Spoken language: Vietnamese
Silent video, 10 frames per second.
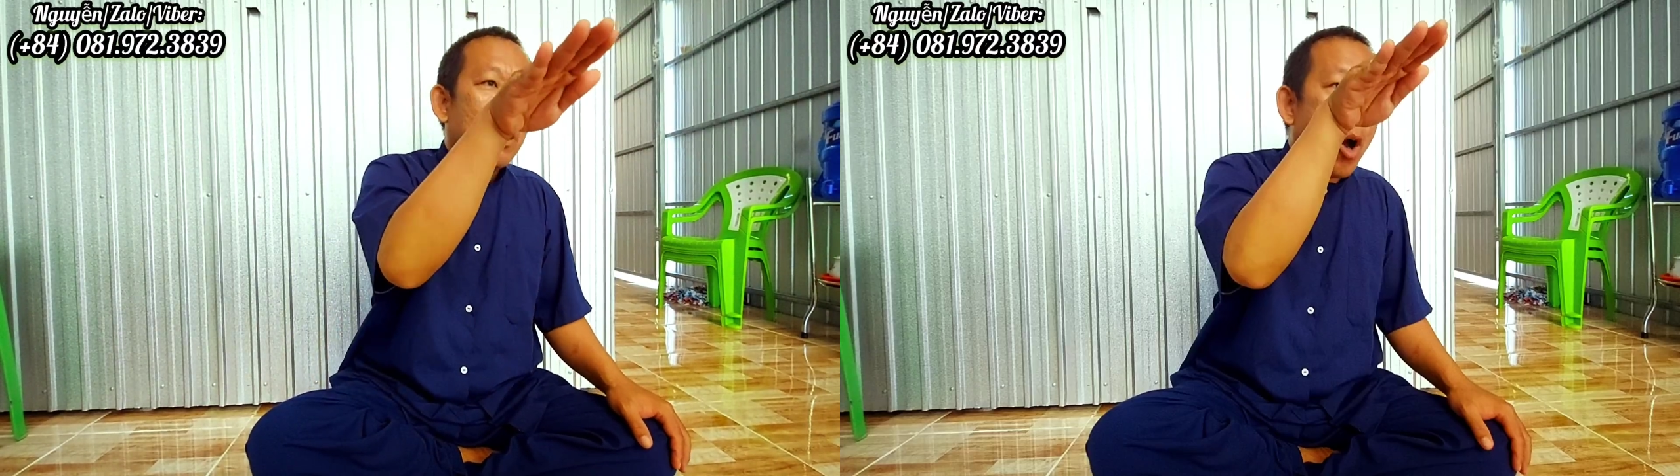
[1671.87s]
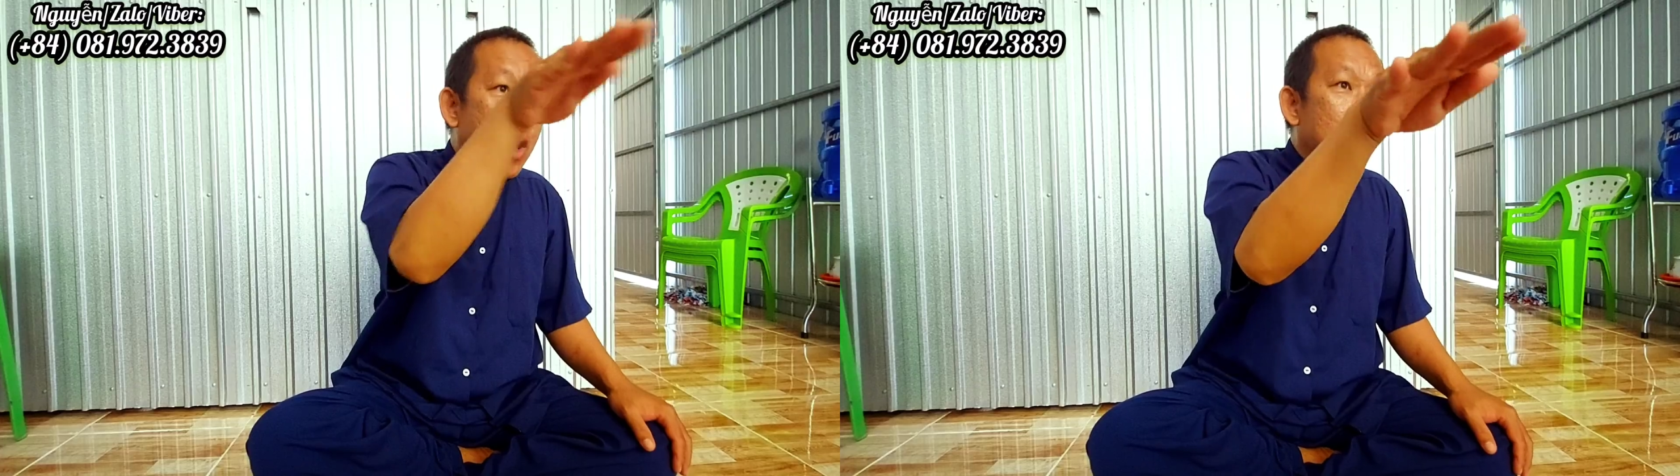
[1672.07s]

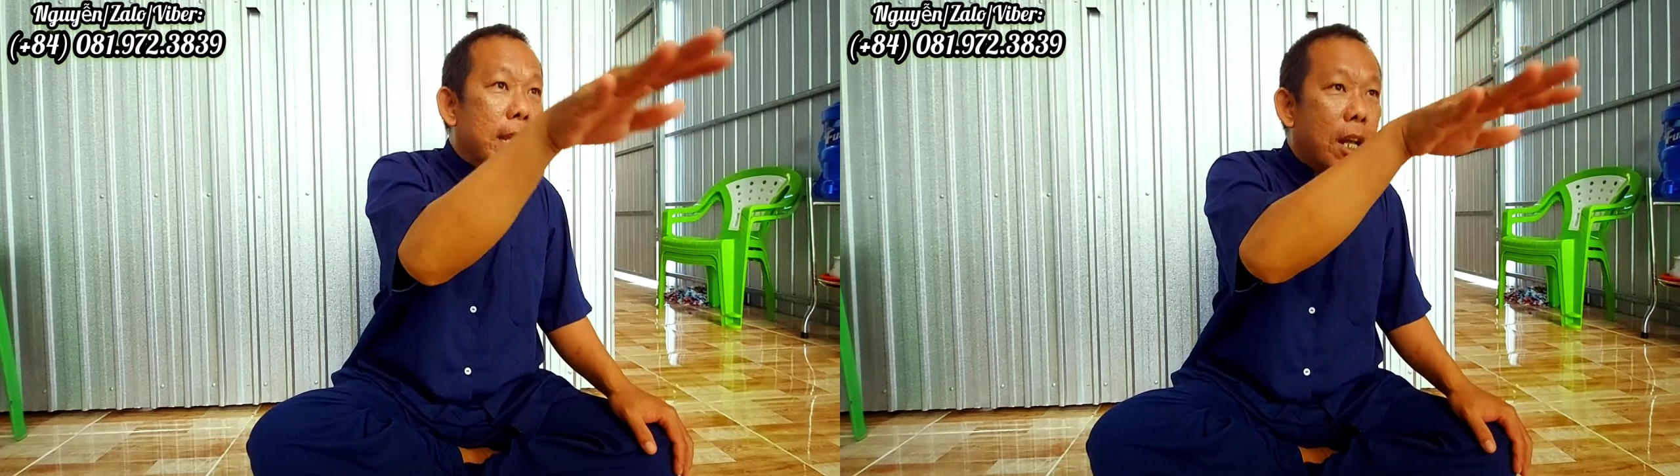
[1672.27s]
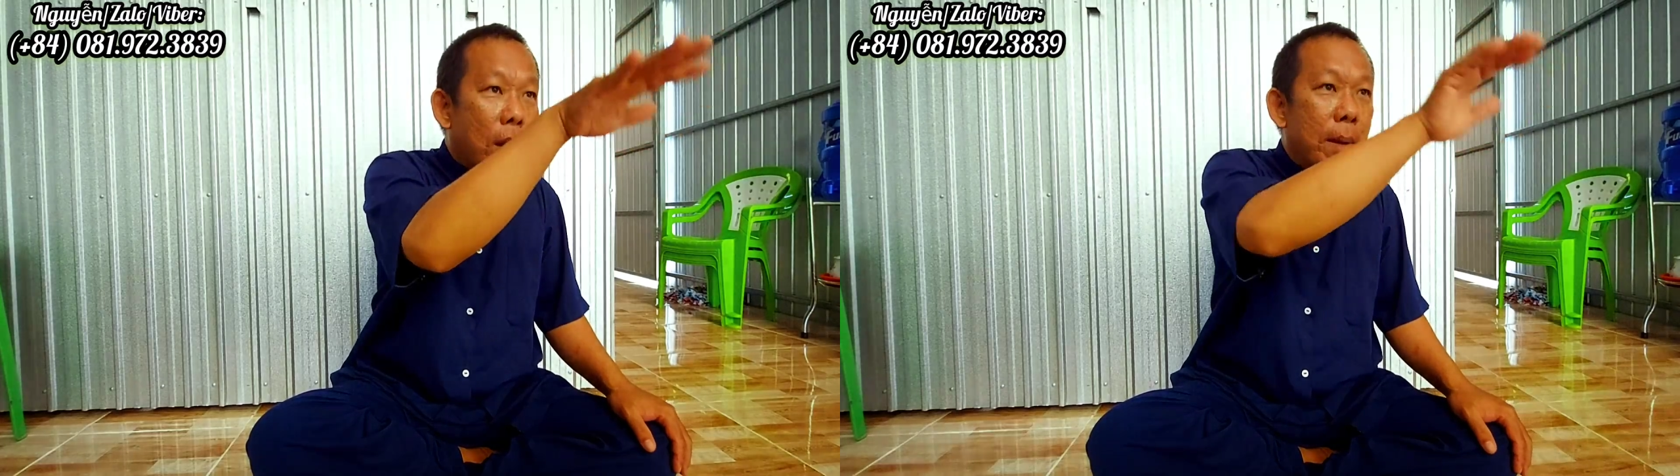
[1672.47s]
đối
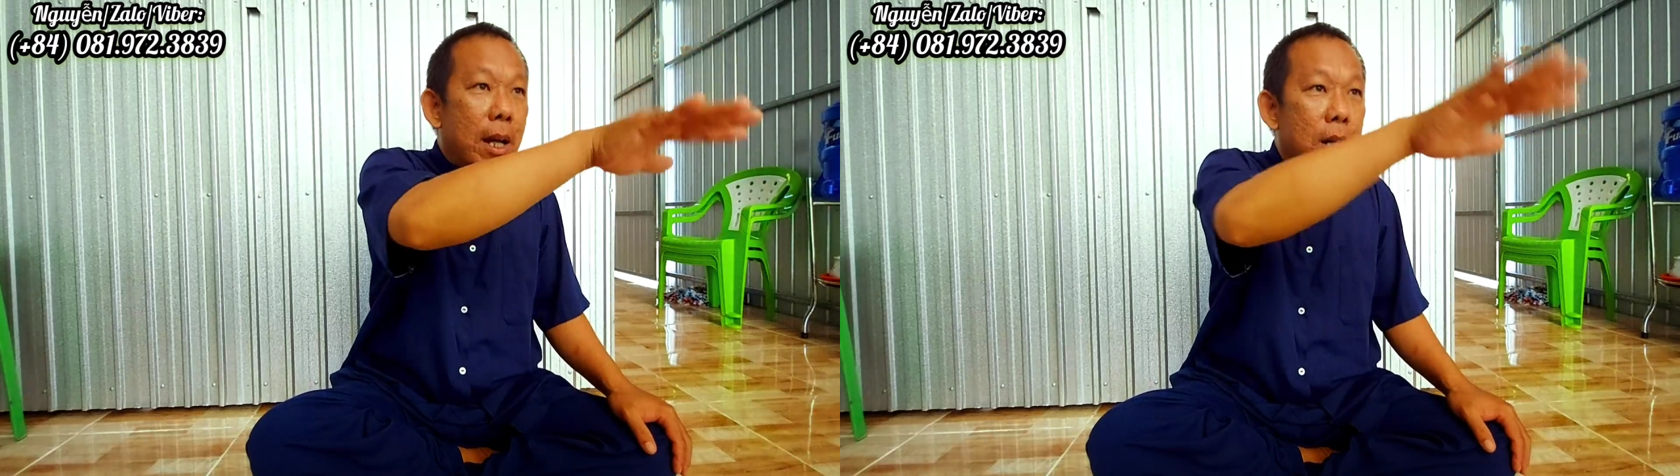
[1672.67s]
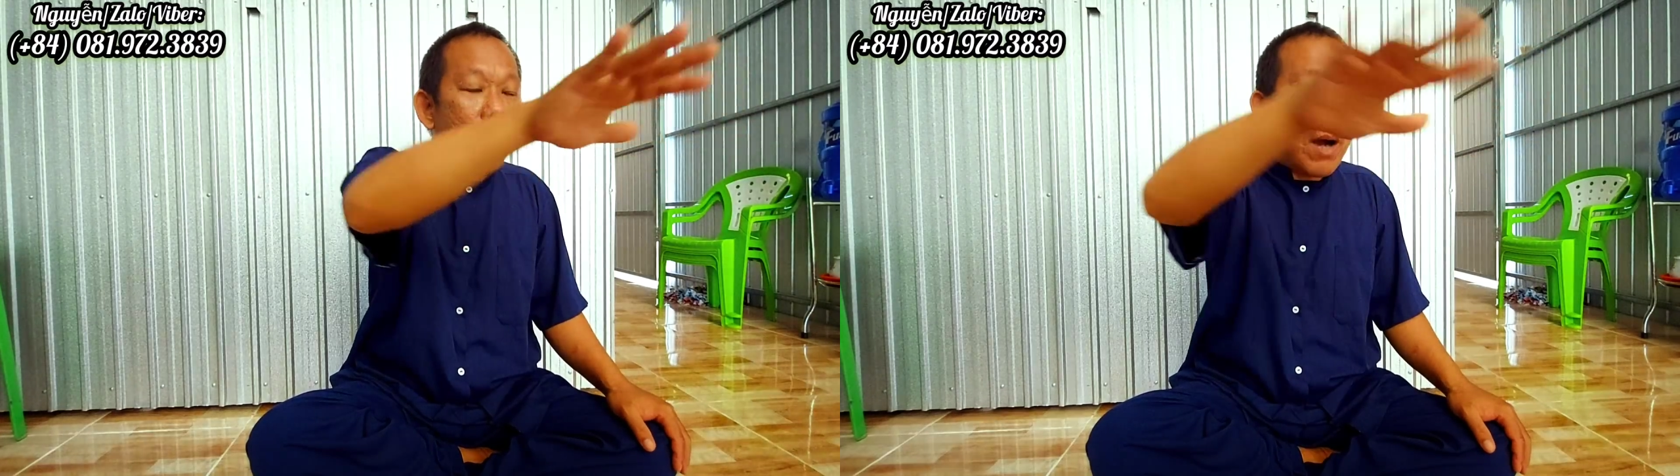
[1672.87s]
diện với nó mình
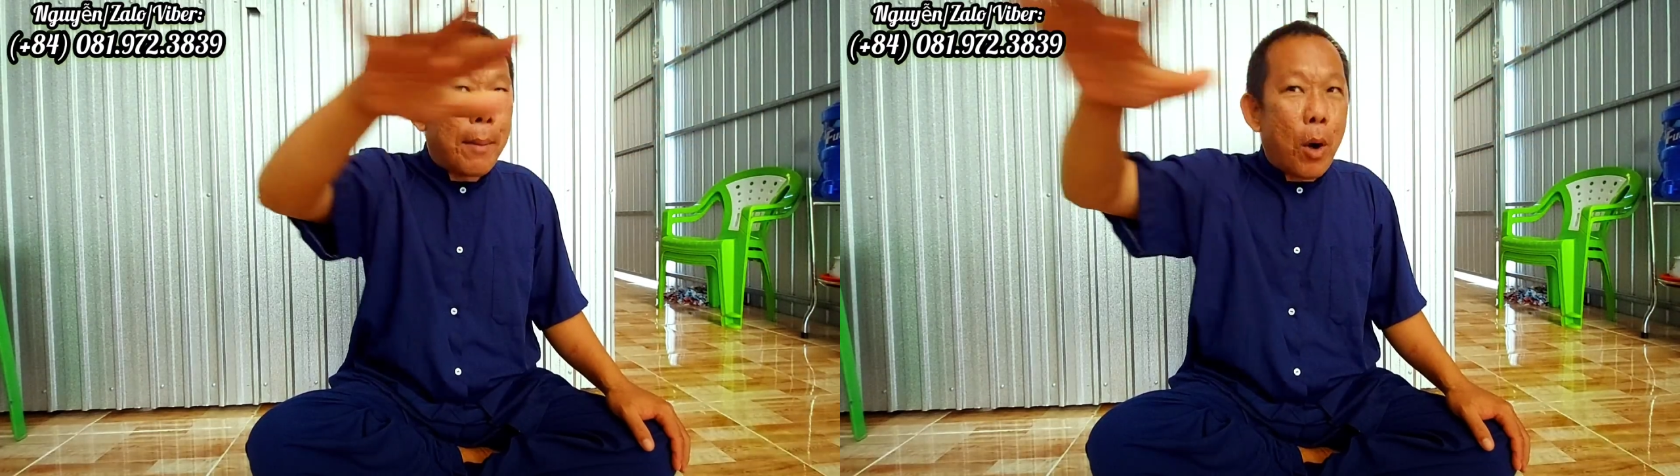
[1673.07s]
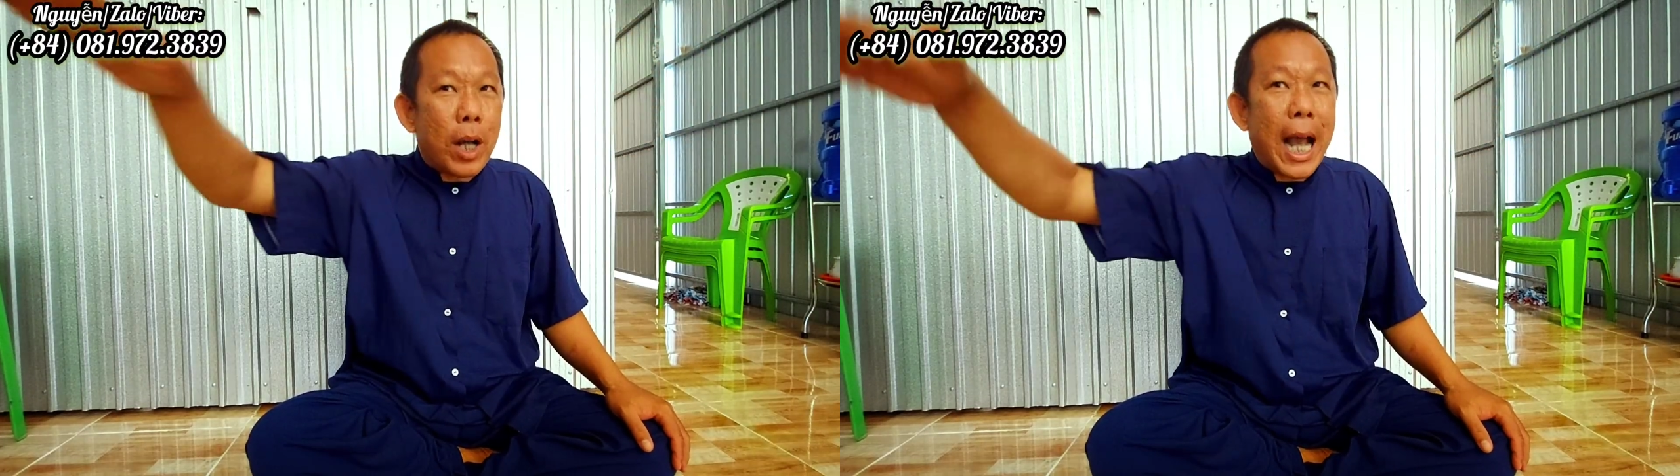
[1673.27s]
lướt
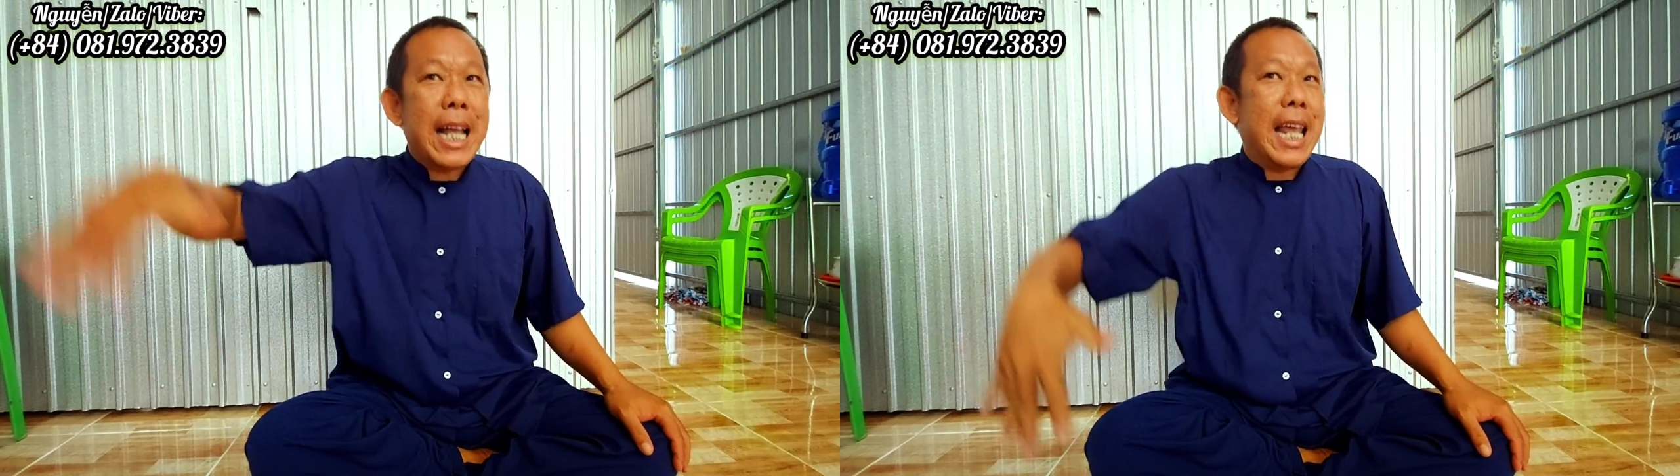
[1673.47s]
qua mọi cái